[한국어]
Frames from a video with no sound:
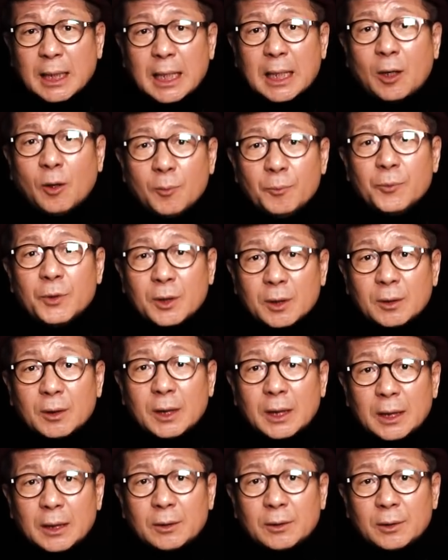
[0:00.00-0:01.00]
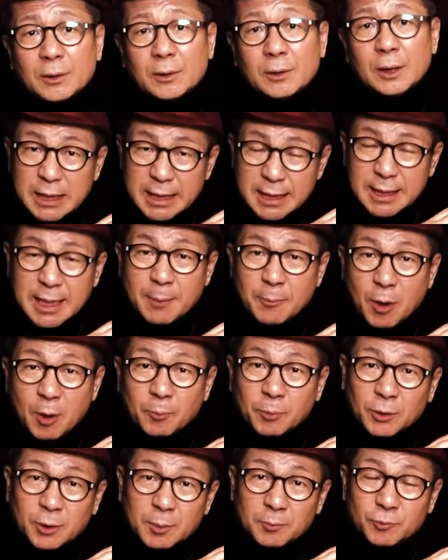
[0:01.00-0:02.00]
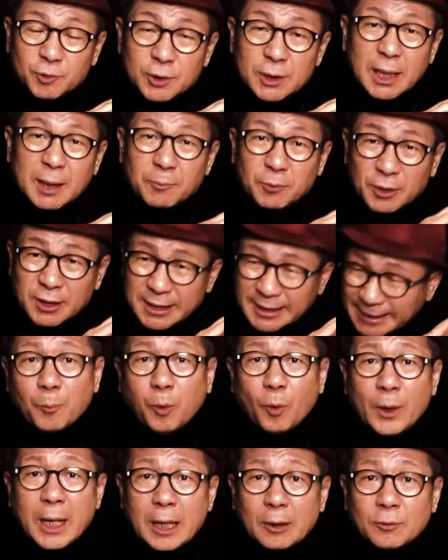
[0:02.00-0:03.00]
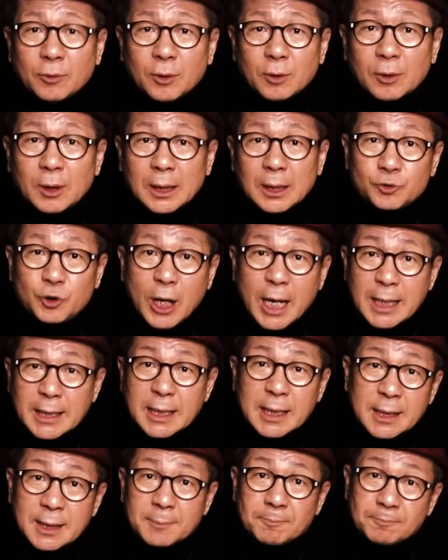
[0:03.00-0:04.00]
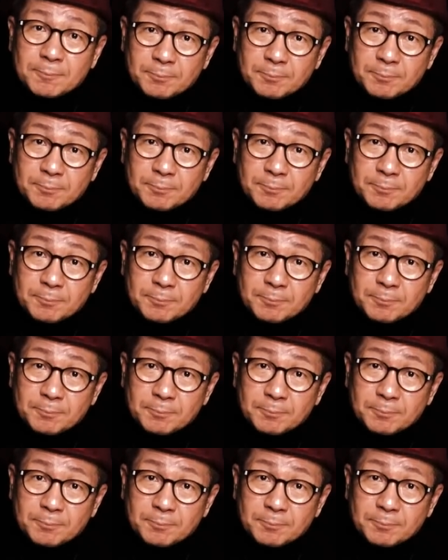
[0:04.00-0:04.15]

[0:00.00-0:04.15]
갈아엎는 거예요. 이재명부터 문재인부터 보내고 죄진